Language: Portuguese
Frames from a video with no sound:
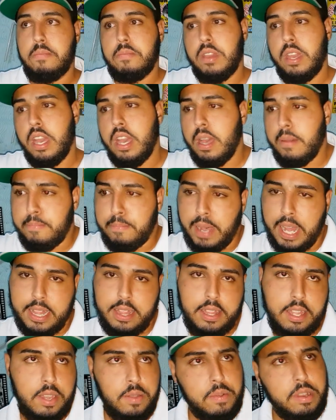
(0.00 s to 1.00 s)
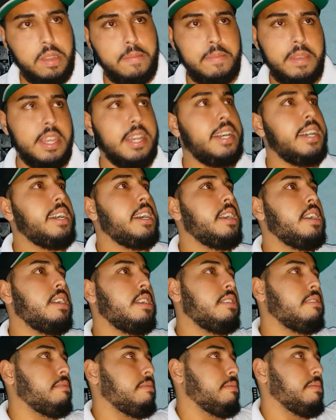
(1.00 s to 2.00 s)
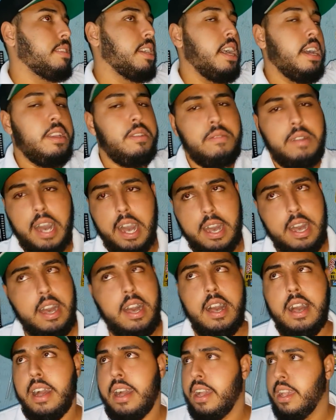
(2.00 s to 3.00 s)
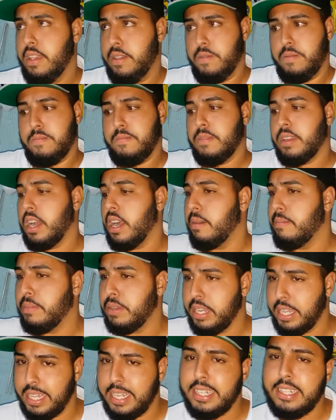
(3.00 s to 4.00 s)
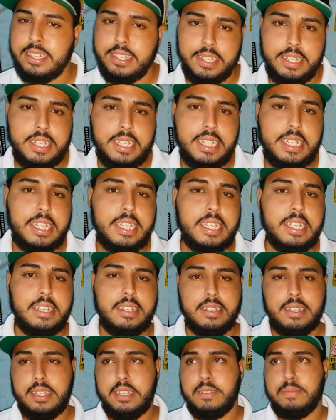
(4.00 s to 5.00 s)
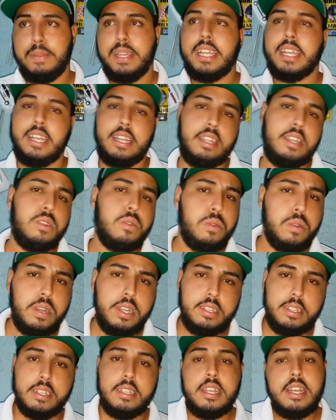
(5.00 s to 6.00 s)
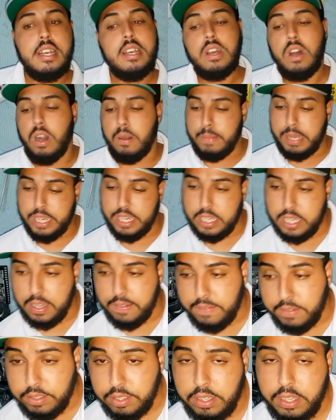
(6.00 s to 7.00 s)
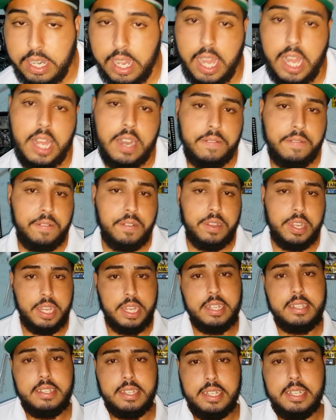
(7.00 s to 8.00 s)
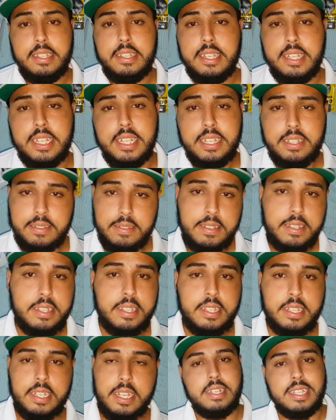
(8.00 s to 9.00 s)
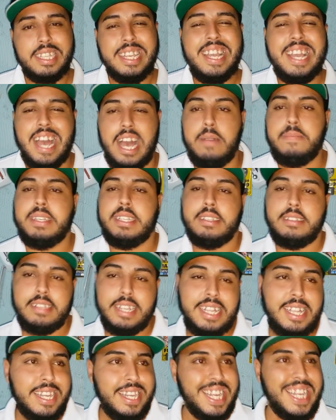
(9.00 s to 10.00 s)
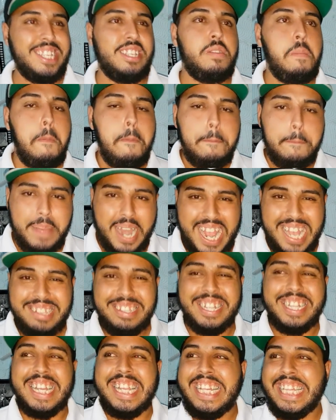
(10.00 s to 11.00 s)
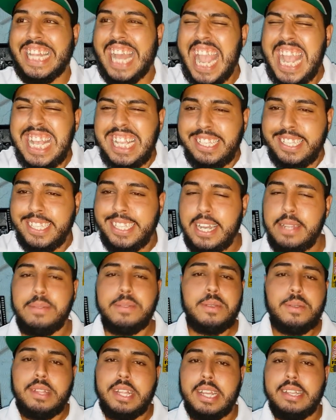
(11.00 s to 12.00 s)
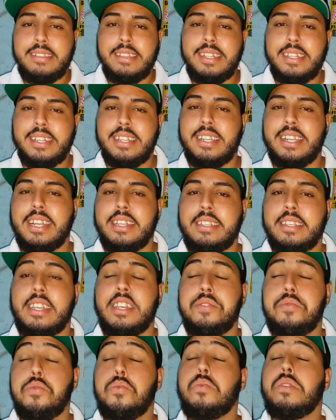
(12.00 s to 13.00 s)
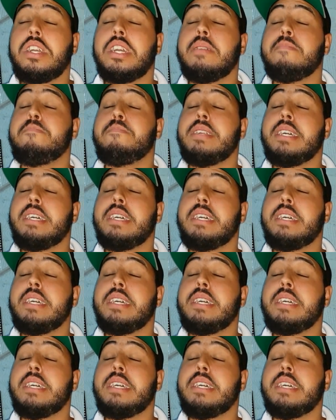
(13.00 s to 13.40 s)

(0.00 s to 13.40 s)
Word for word: É porque bateu o caminhão, caiu raio, acabou a energia, você explica N coisa. Ó, mas já tá funcionando, foi isso, isso e isso. Ah, mas essa internet não presta. Tem 10 anos que eu tenho essa internet aqui nunca